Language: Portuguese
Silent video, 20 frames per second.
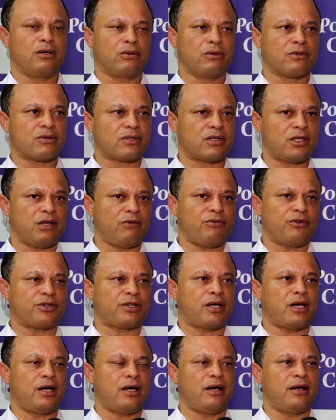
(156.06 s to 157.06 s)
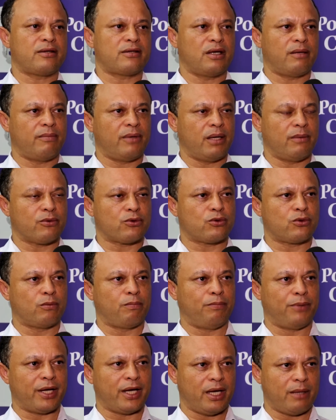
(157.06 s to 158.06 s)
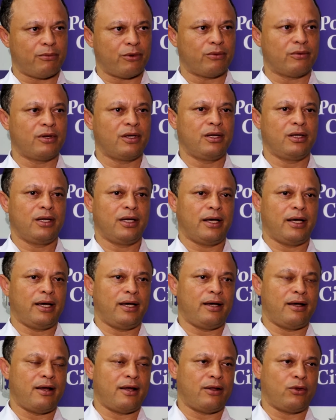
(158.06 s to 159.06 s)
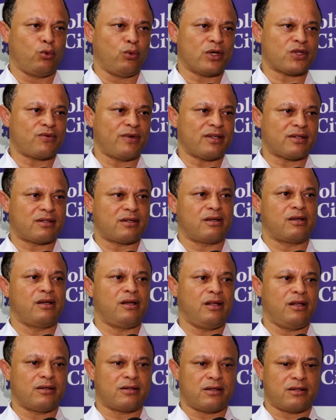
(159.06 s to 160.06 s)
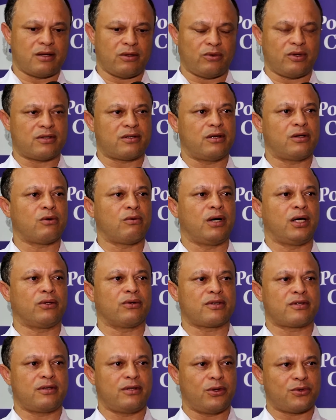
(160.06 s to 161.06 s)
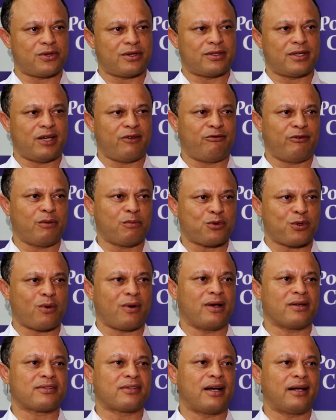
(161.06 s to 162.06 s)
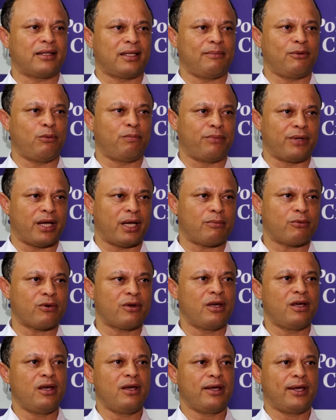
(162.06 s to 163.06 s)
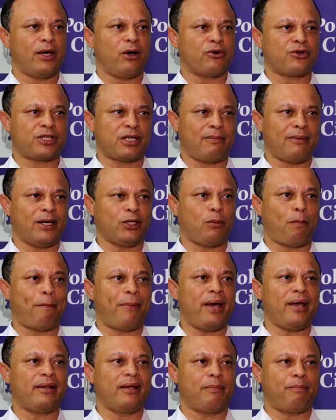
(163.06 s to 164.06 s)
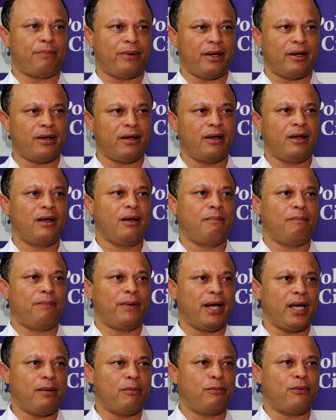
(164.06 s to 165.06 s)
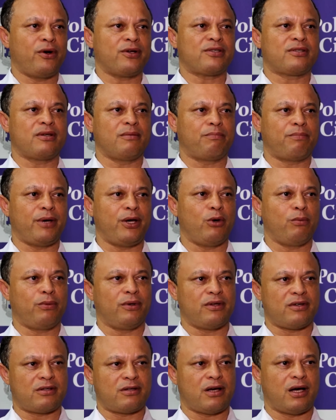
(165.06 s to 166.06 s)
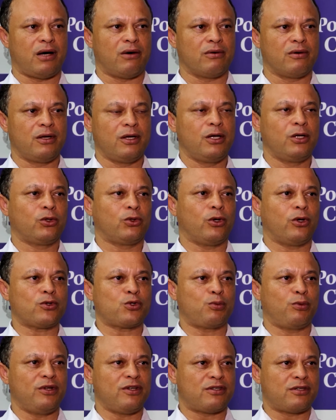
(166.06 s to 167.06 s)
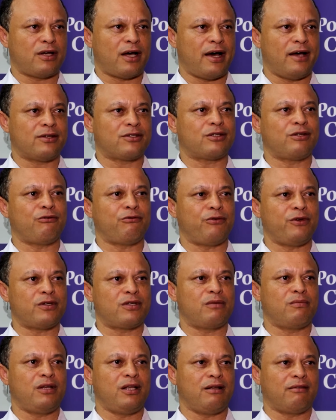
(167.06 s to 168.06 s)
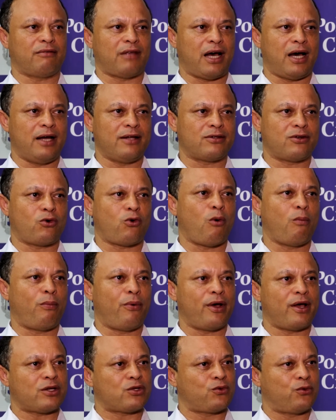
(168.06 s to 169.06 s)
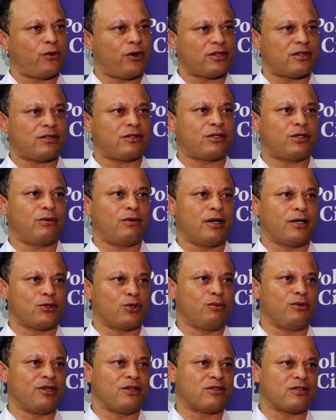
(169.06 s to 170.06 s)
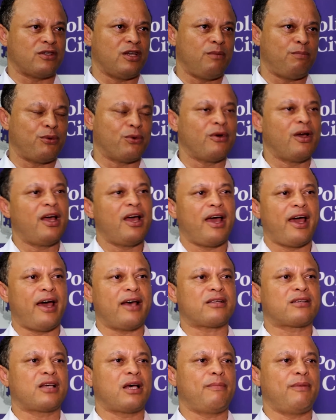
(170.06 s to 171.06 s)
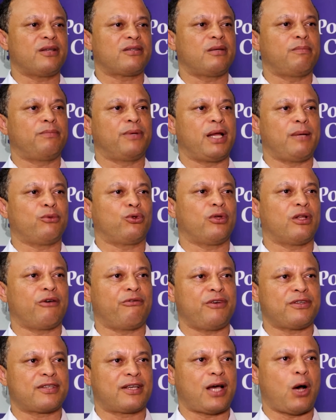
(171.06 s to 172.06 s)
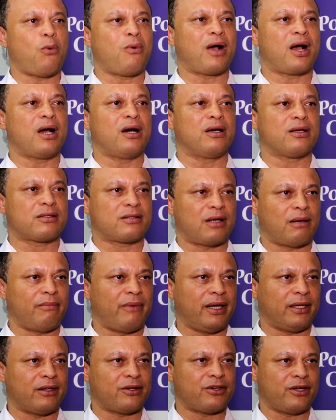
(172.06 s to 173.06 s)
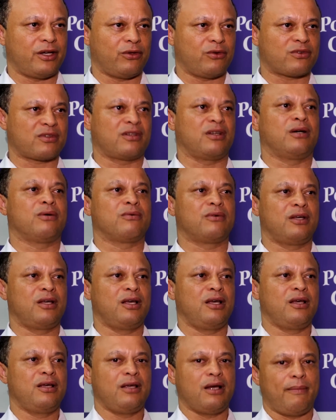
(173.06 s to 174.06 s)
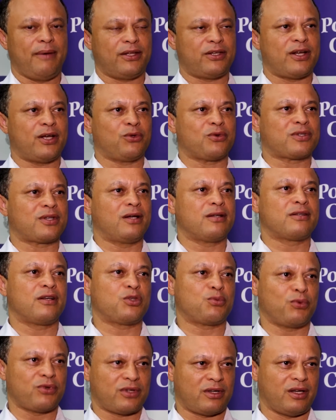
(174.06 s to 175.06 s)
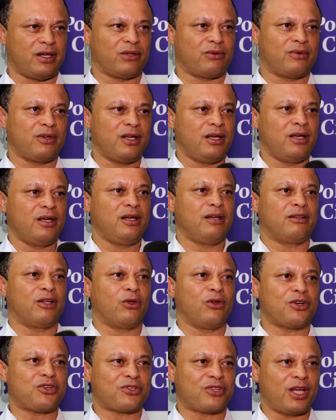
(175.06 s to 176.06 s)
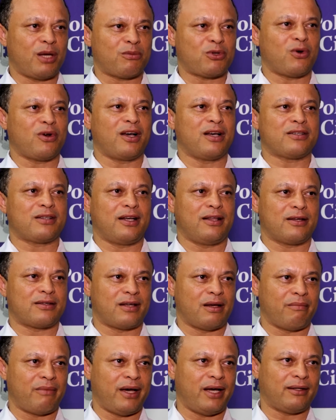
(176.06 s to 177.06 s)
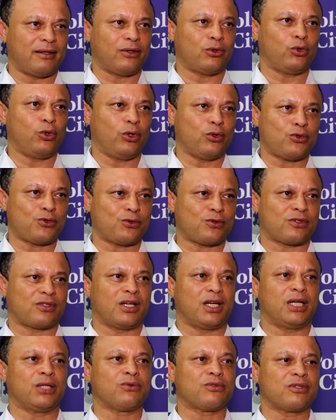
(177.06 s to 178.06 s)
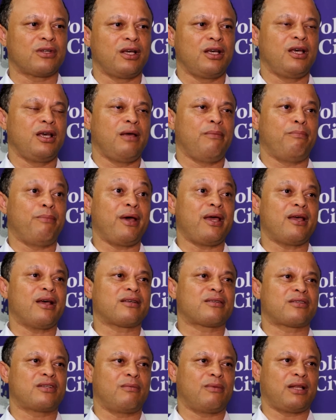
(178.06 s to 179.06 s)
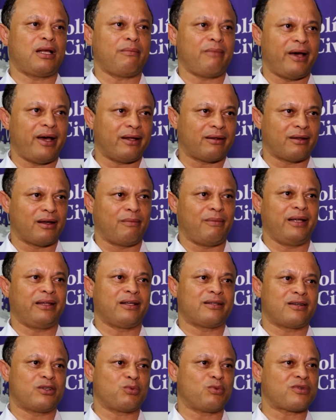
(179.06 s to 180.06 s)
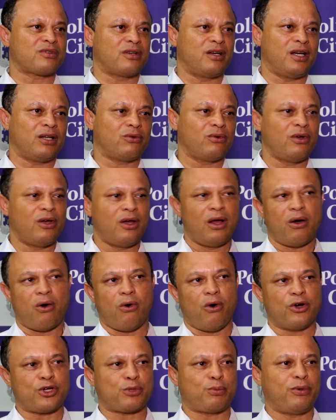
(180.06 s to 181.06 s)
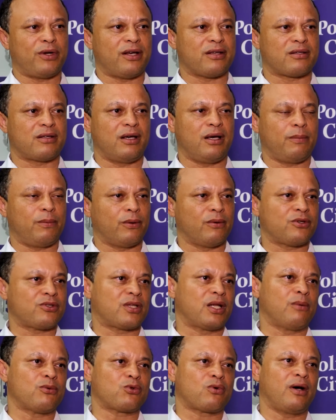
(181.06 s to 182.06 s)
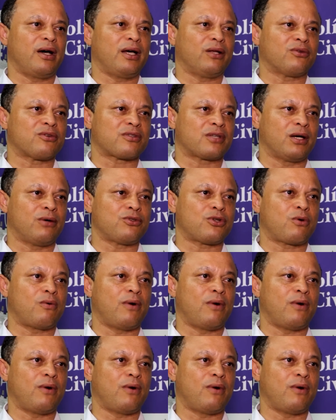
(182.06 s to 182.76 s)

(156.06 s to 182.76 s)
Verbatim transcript: Inclusive já recebemos o prêmio é, duas vezes seguidas. Esse é o terceiro ano que, se Deus quiser, vamos alcançar também o prêmio, que é o chamado PDP, Prêmio por Desempenho Policial. Todos os policiais, civis e militares que compõem as forças de segurança do município recebem esse prêmio toda vez que alcança a meta de redução. E a meta de redução é 6%. Então nós temos alcançado essa meta todos os anos e bem acima da meta. A meta é 6%. Hoje, por exemplo, estamos com a redução de